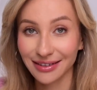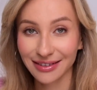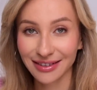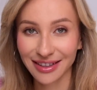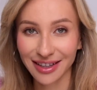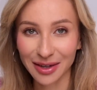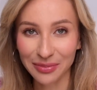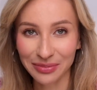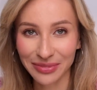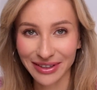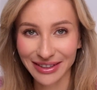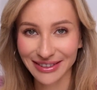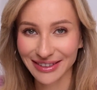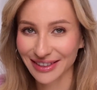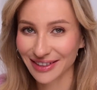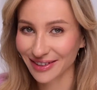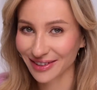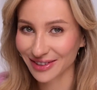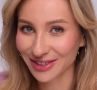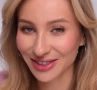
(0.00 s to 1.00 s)
конопли
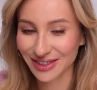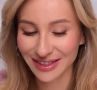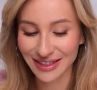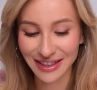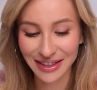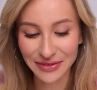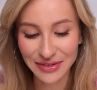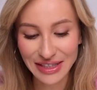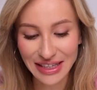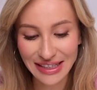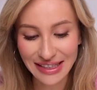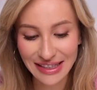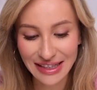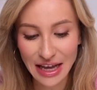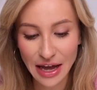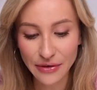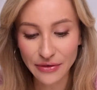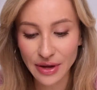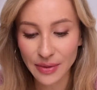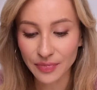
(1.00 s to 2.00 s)
неожиданно в
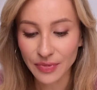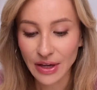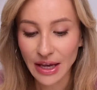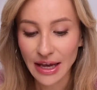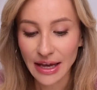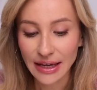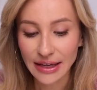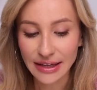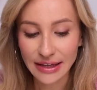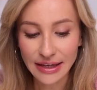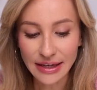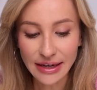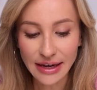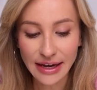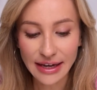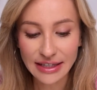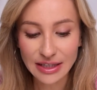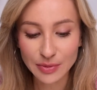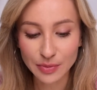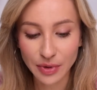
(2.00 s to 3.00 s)
составе
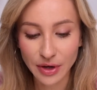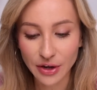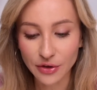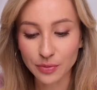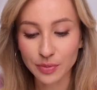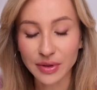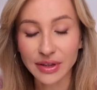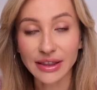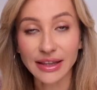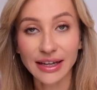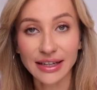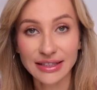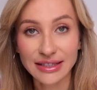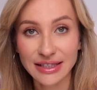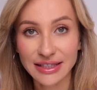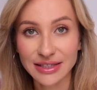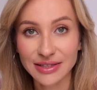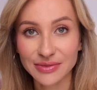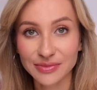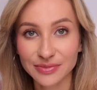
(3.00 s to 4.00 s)
и SPF
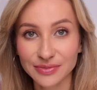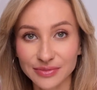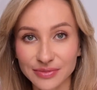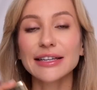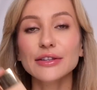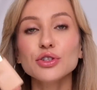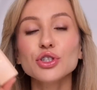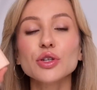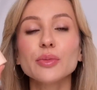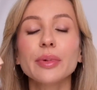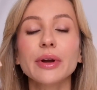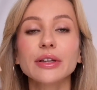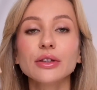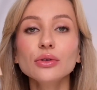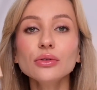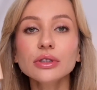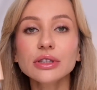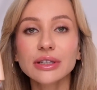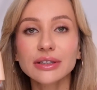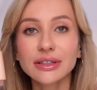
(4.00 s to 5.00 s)
15. Следующий продукт